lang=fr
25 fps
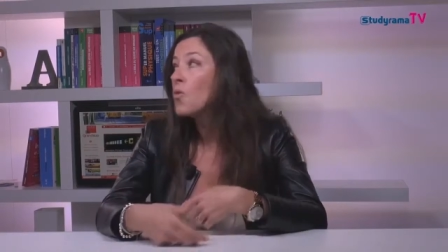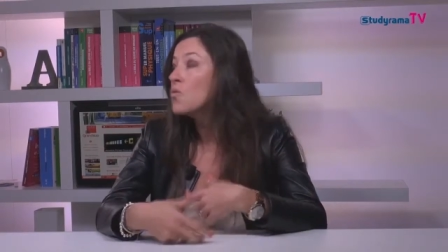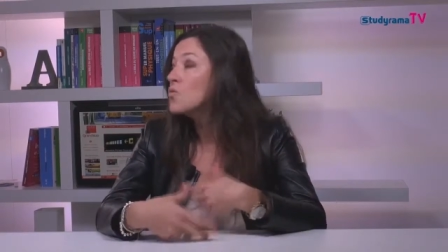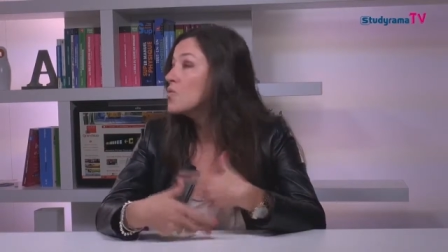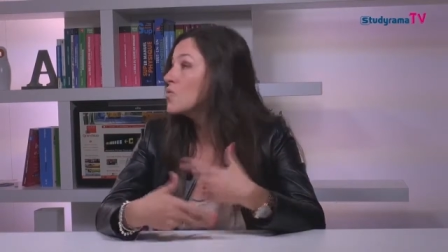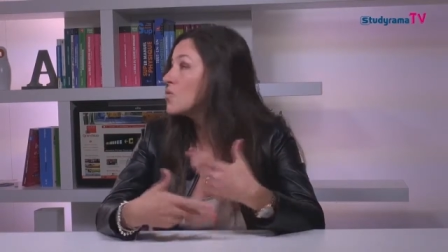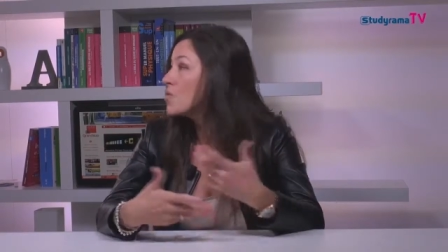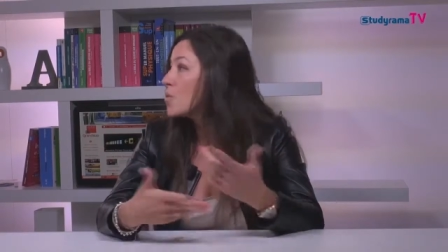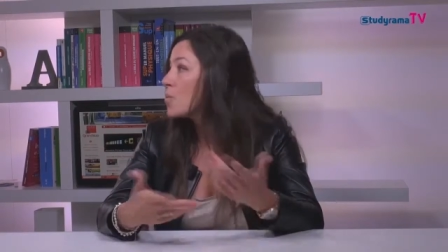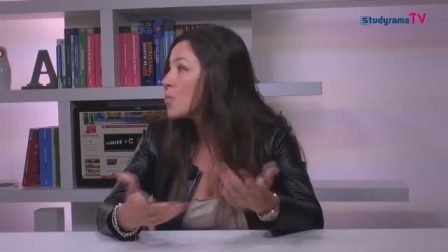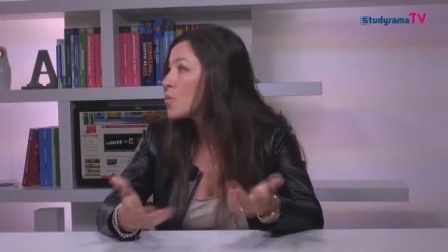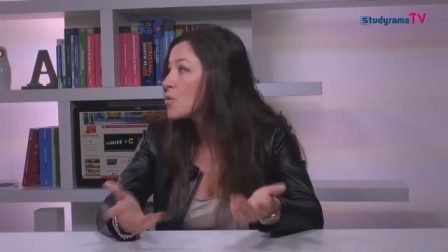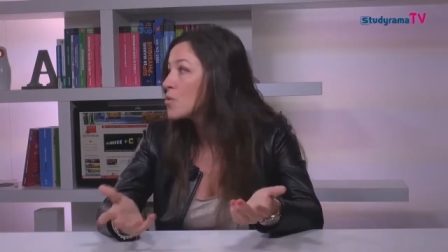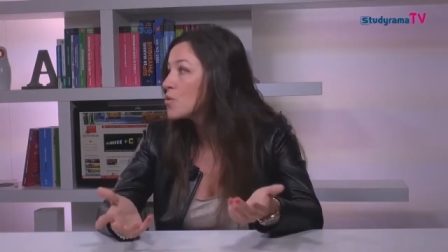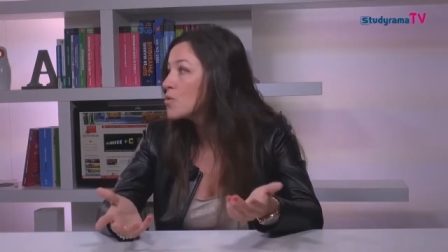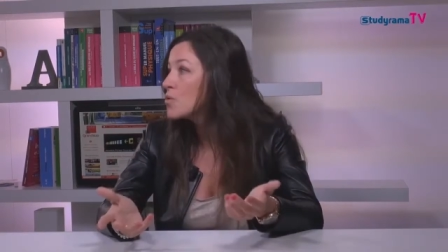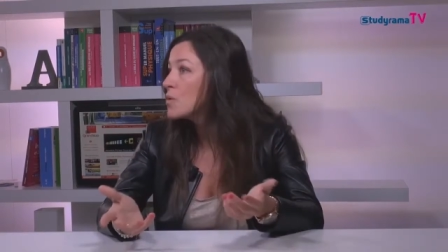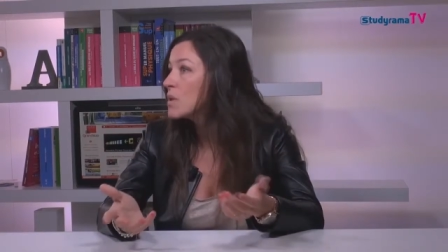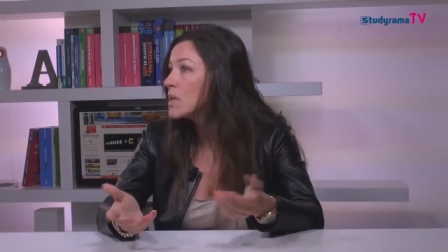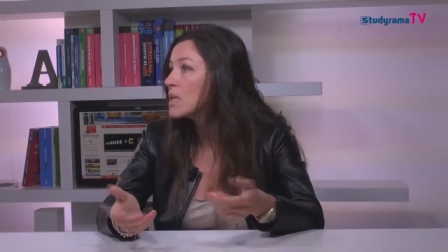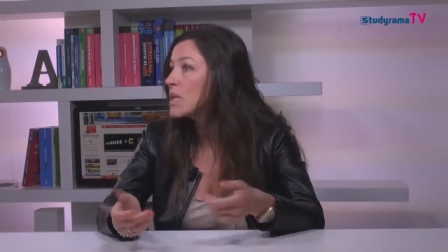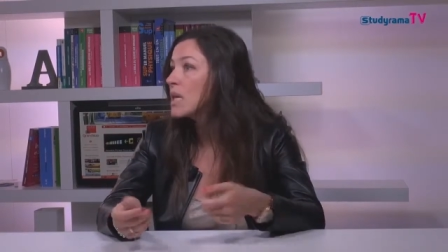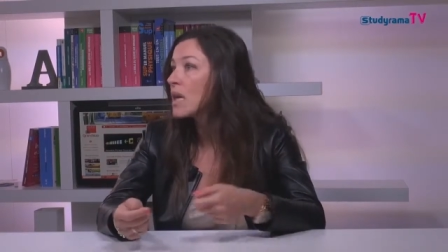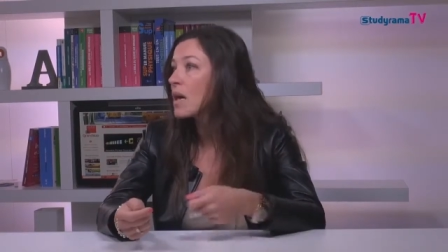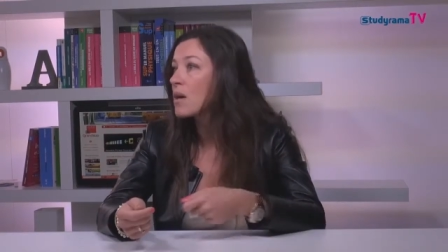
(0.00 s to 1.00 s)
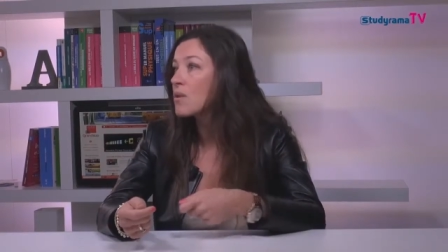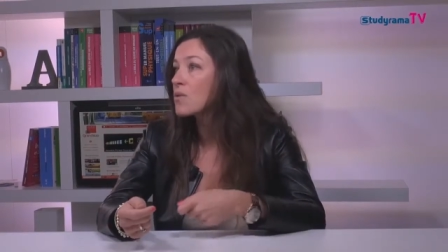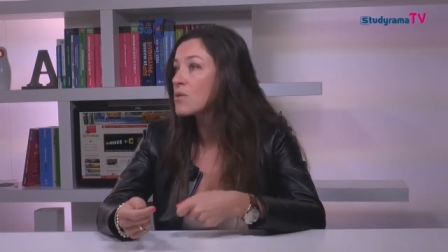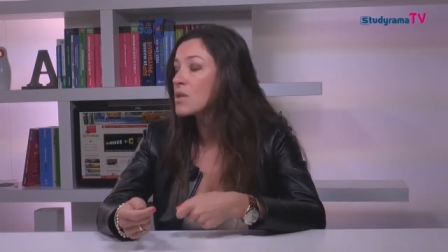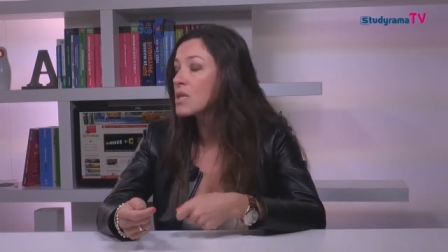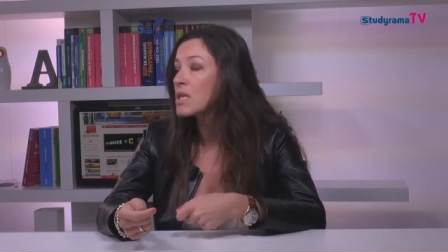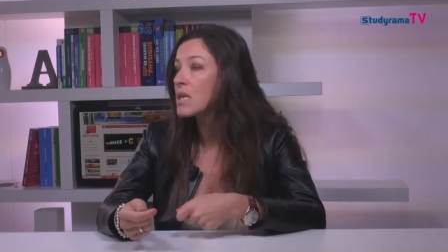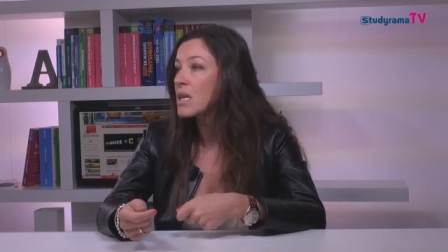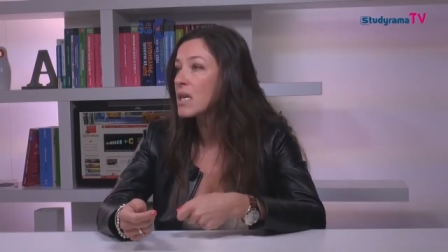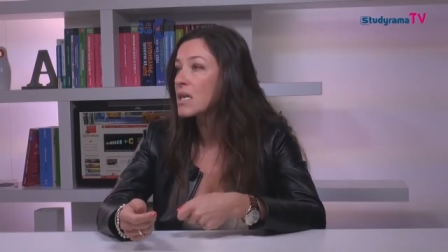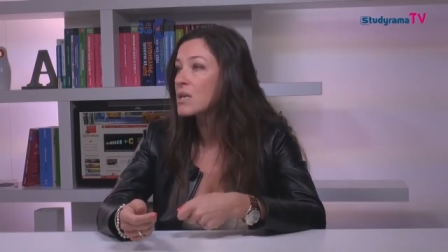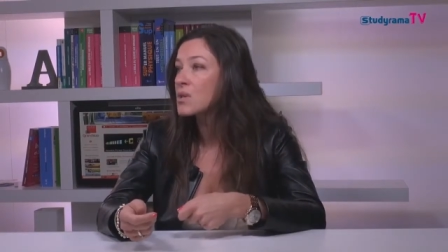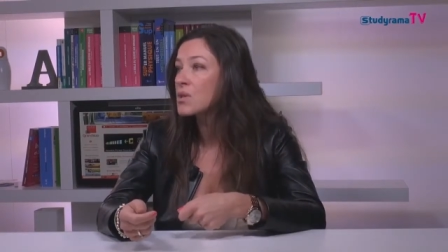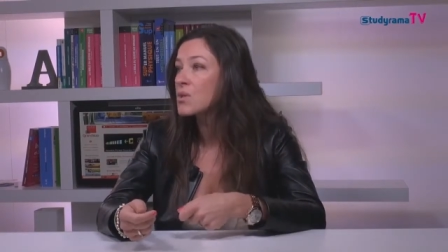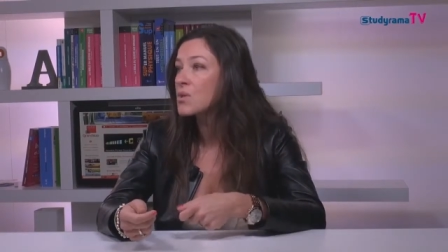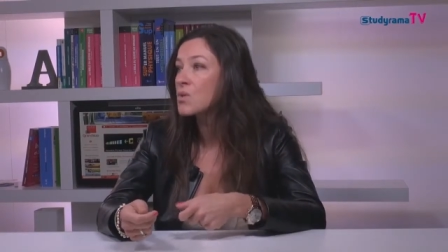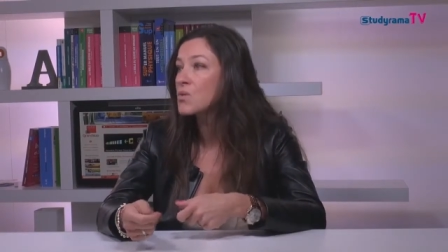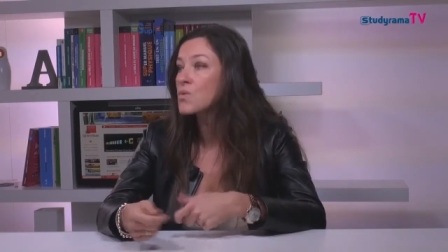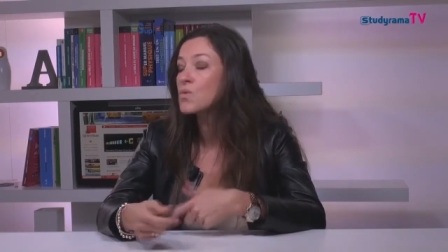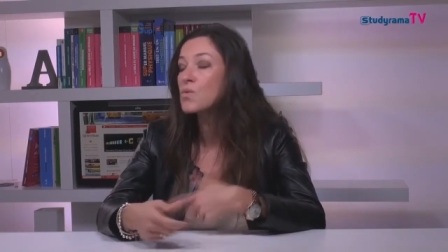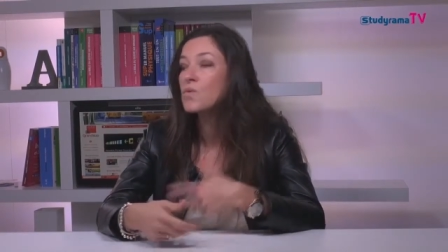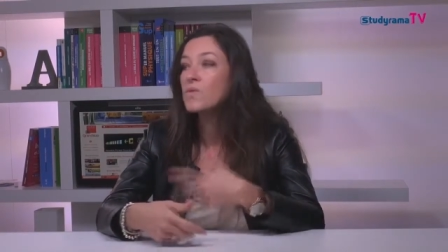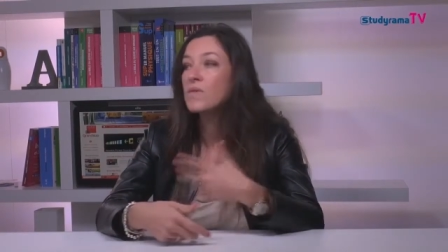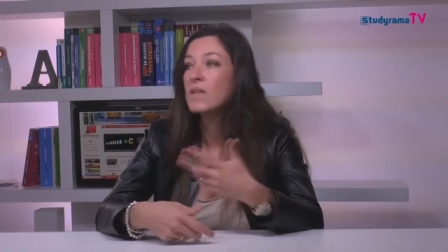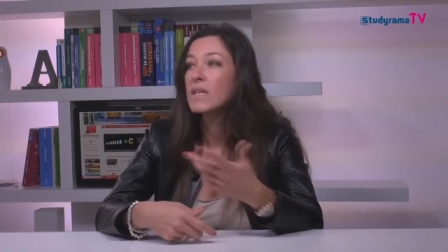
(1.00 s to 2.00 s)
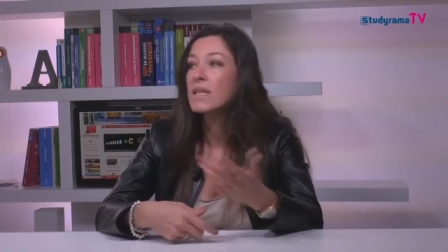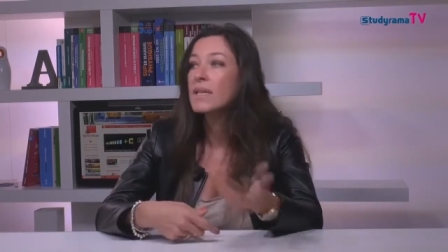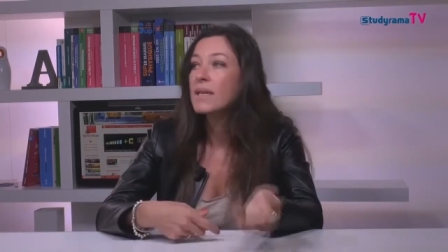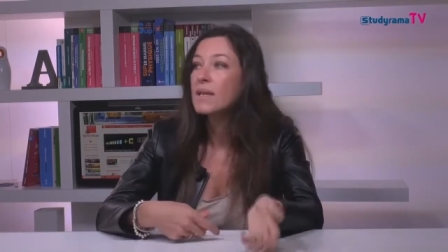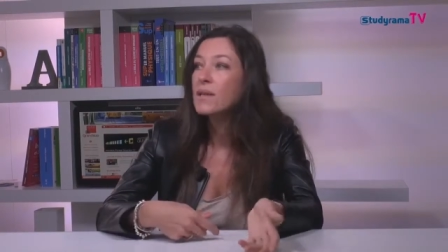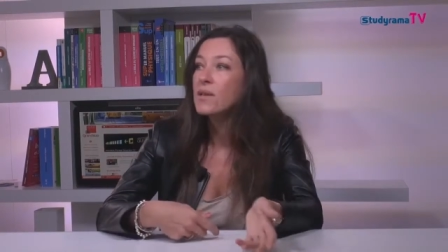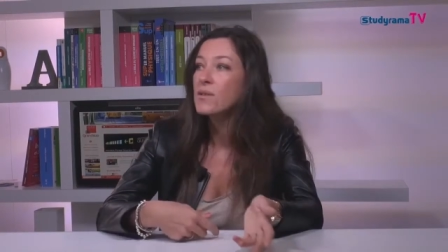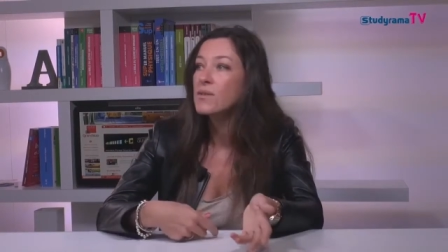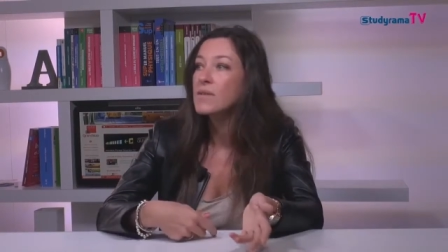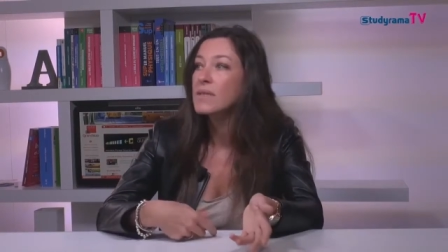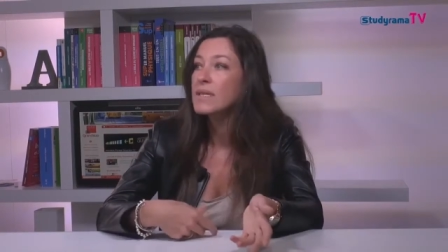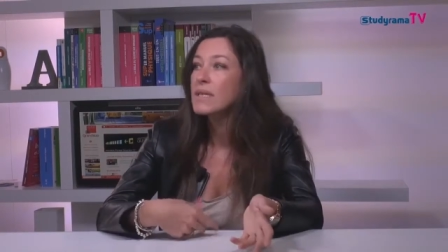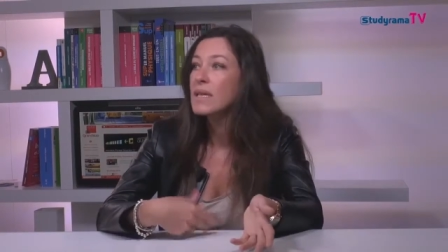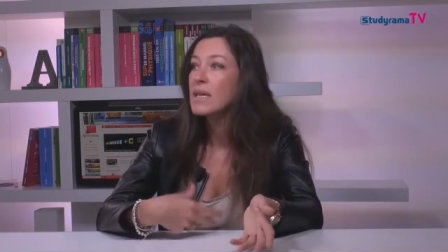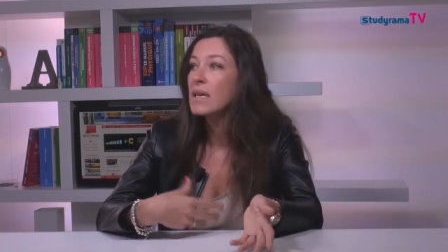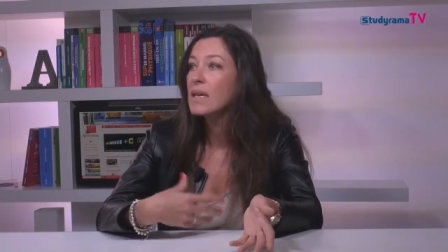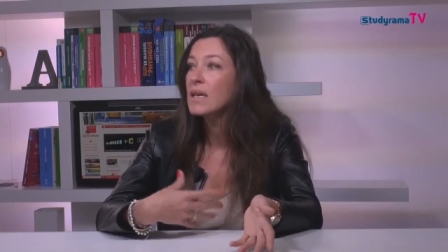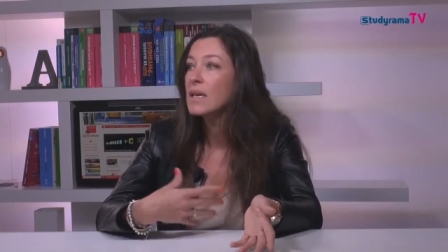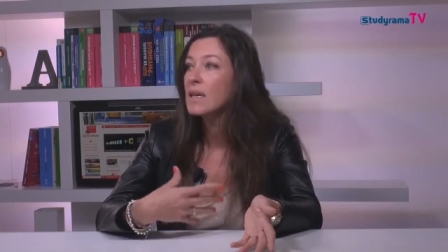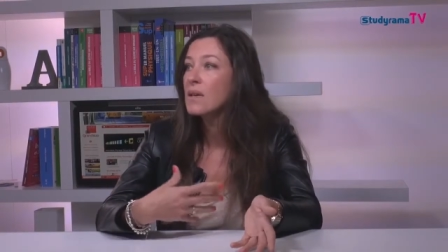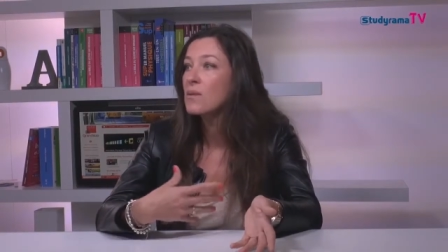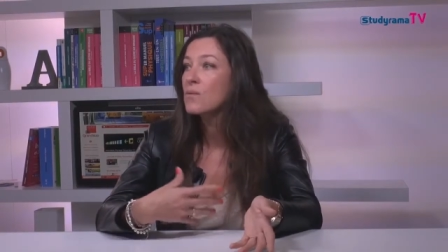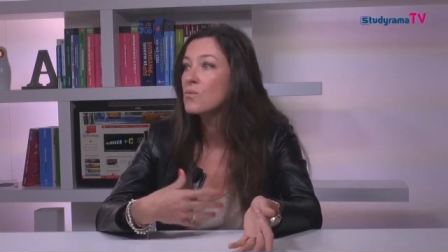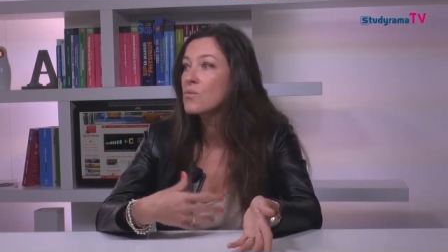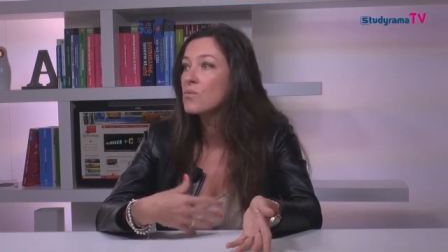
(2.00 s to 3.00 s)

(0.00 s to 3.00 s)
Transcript: nouveau produit, de la recherche d'une nouvelle clientèle